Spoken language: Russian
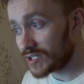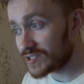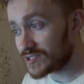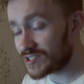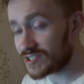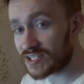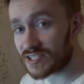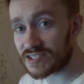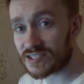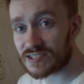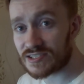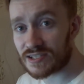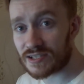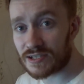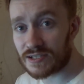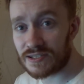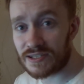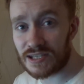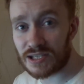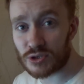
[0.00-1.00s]
Здесь
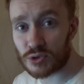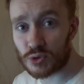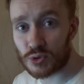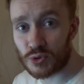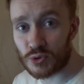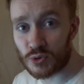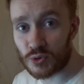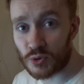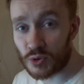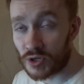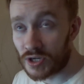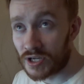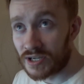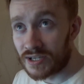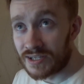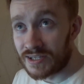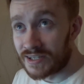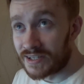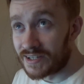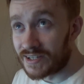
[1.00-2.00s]
э, нету
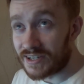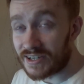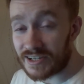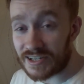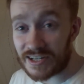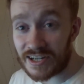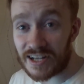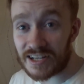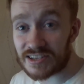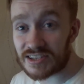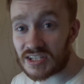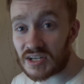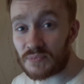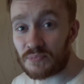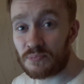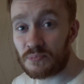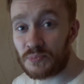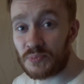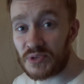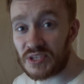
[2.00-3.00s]

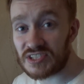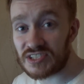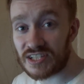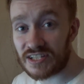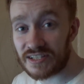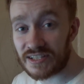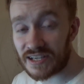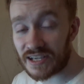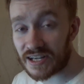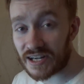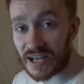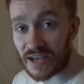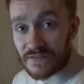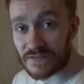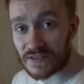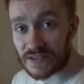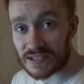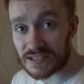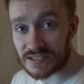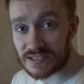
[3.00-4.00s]
ретро-пиксельной графики,